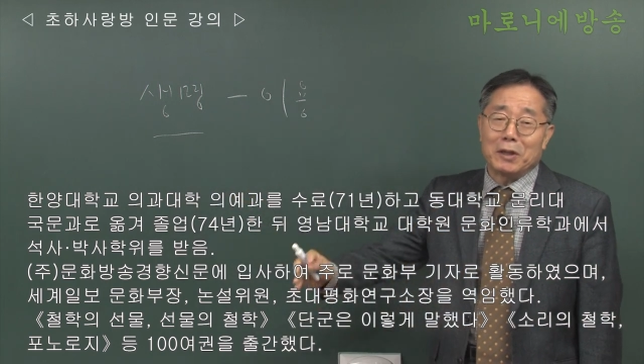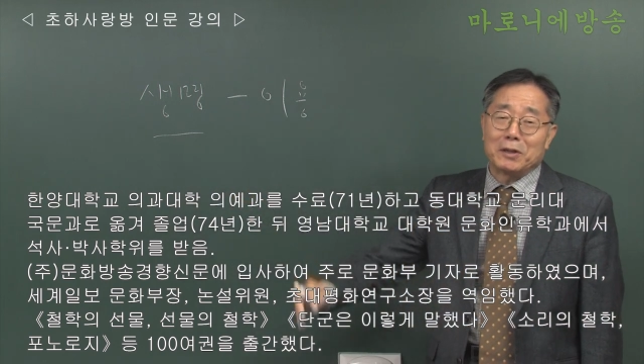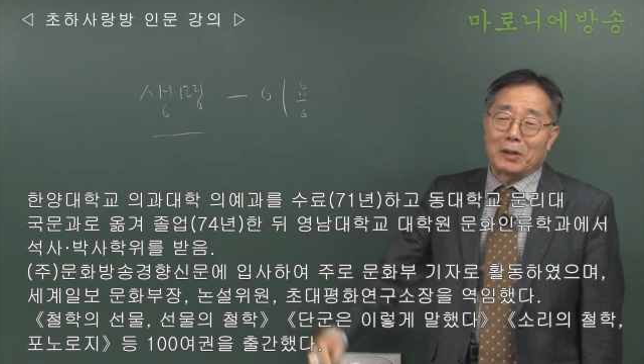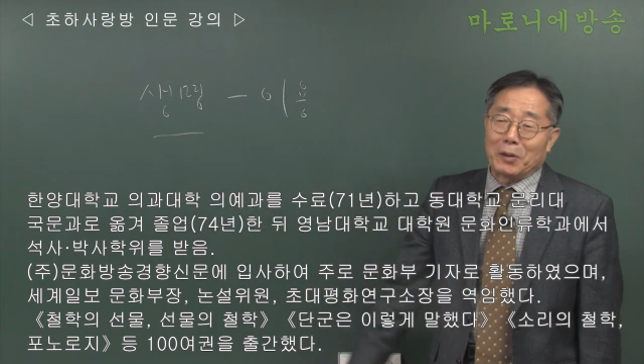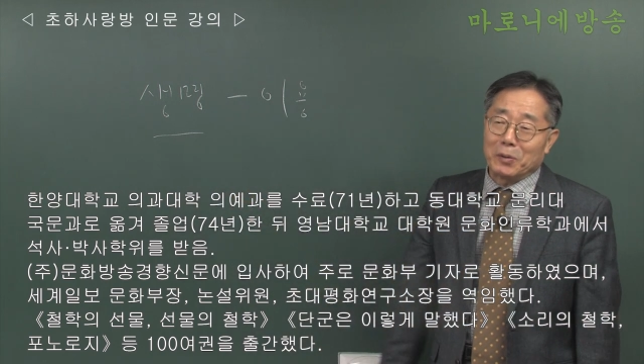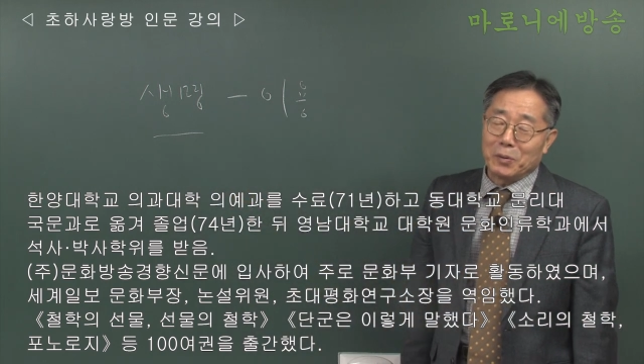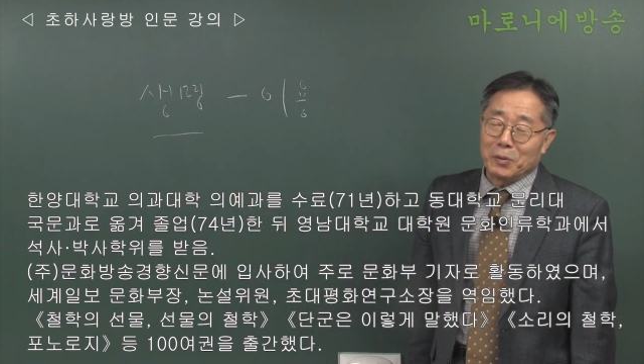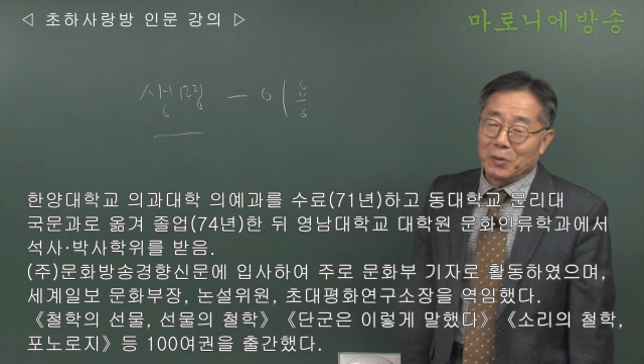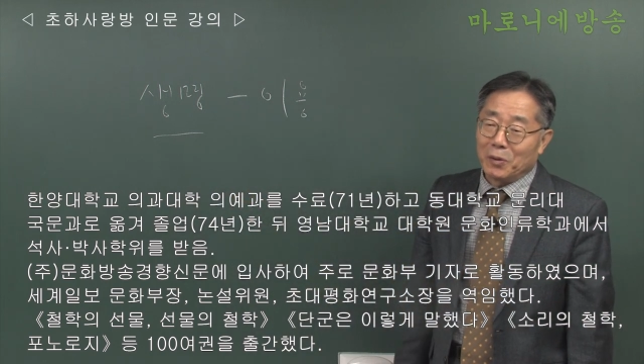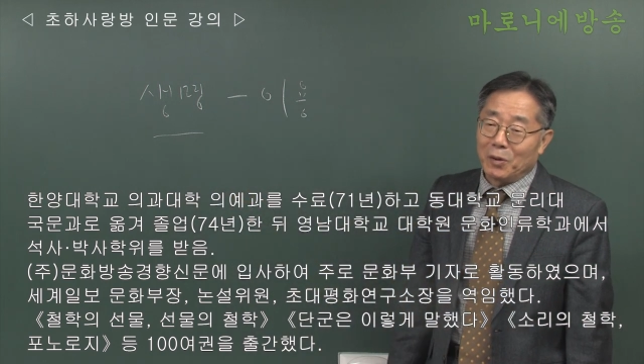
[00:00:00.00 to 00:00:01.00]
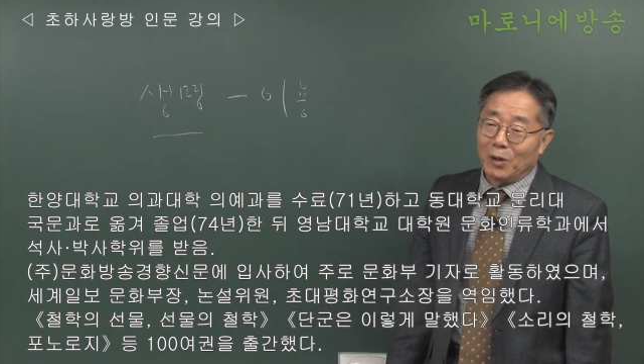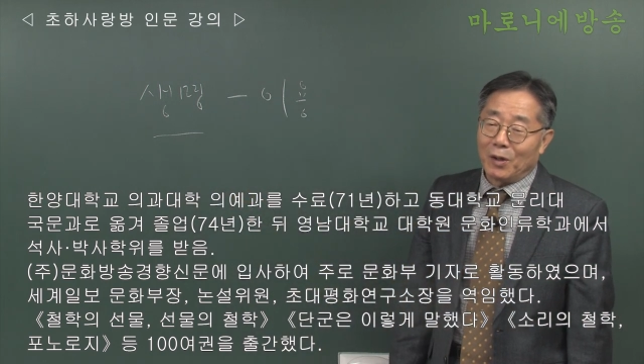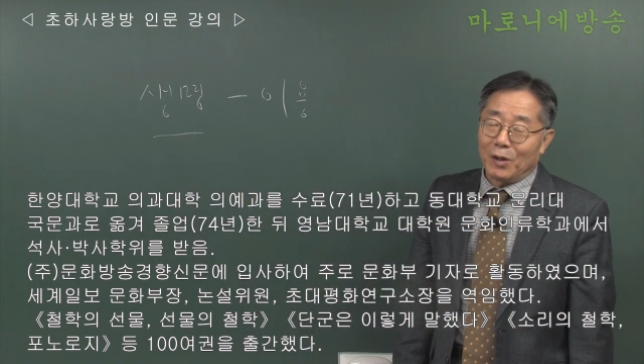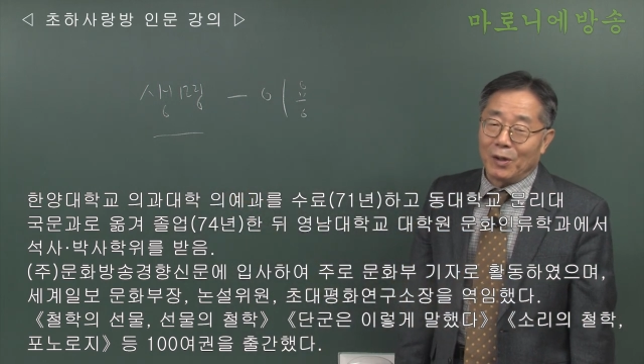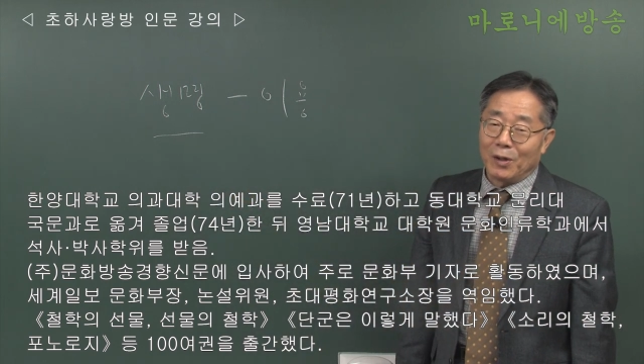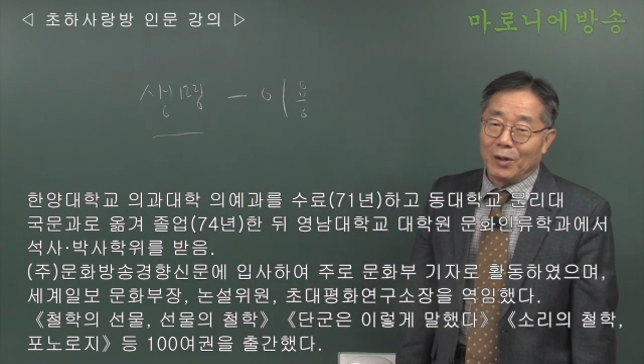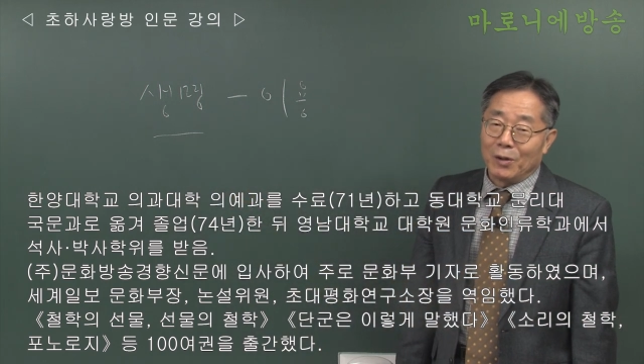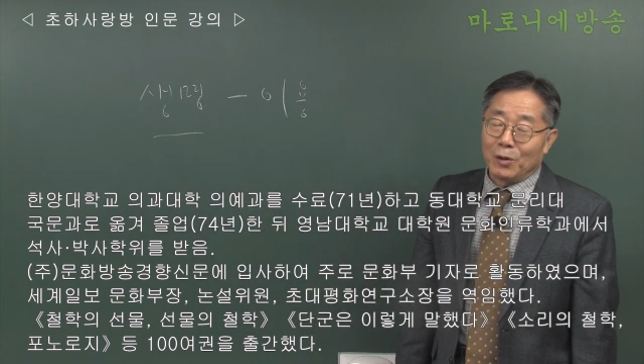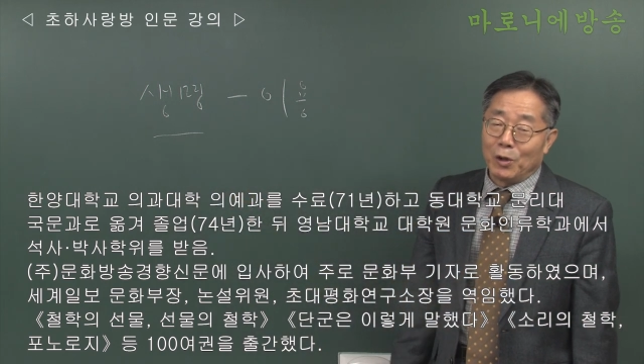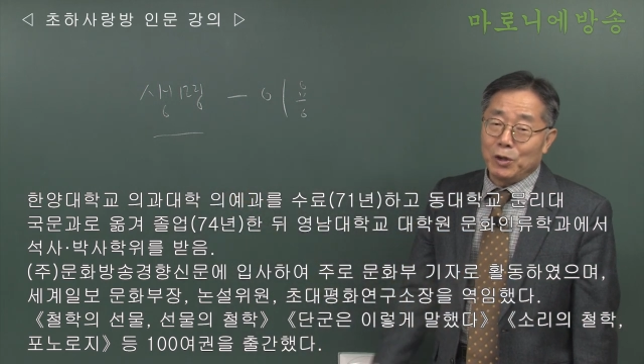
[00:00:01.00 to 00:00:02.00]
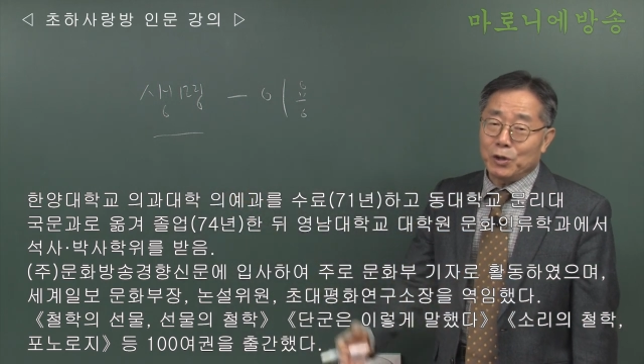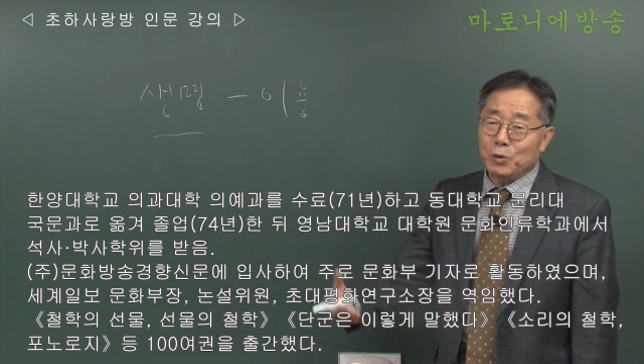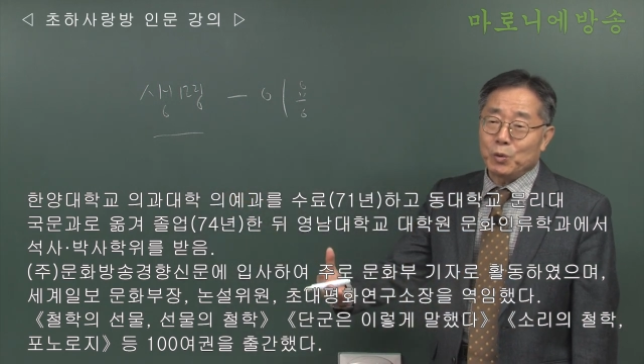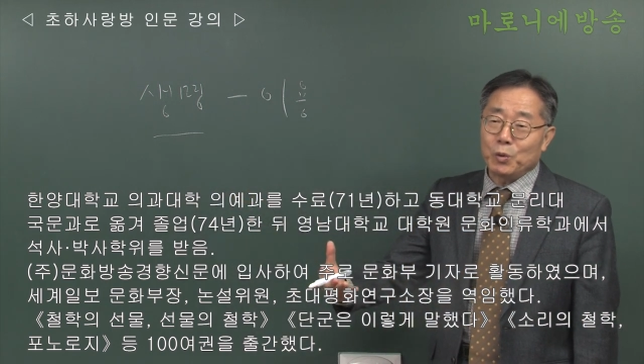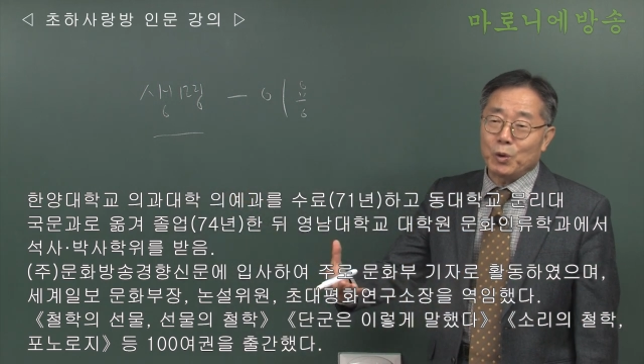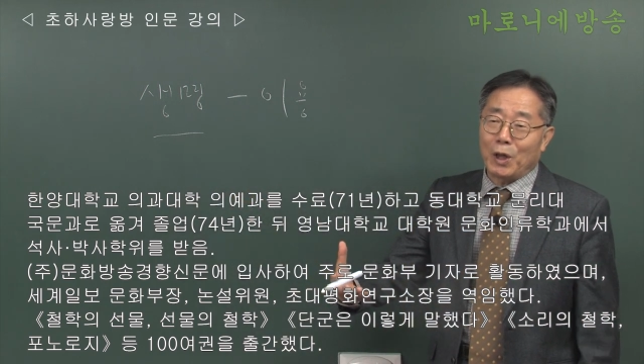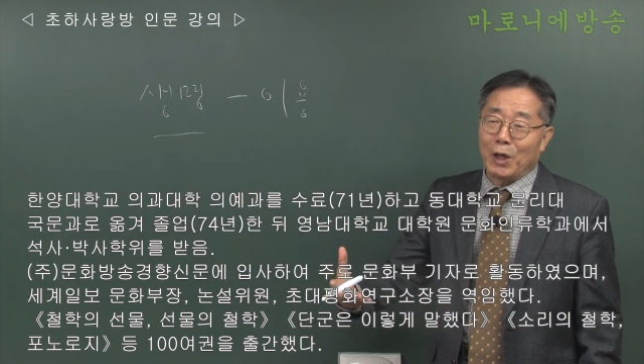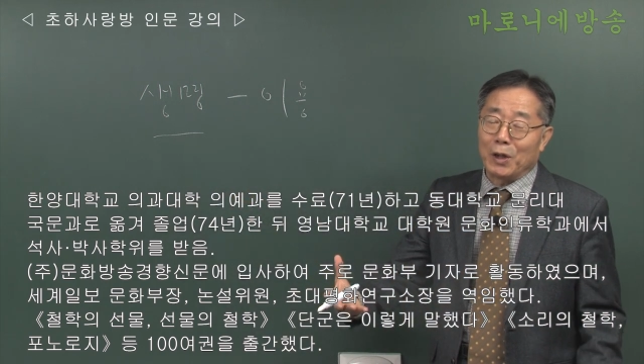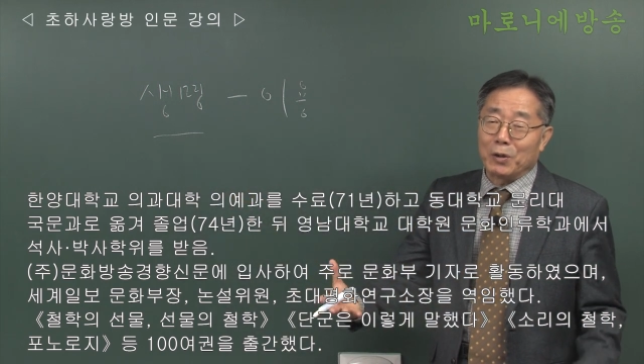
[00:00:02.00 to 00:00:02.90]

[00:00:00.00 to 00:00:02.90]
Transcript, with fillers: 되잖아요. 의식주가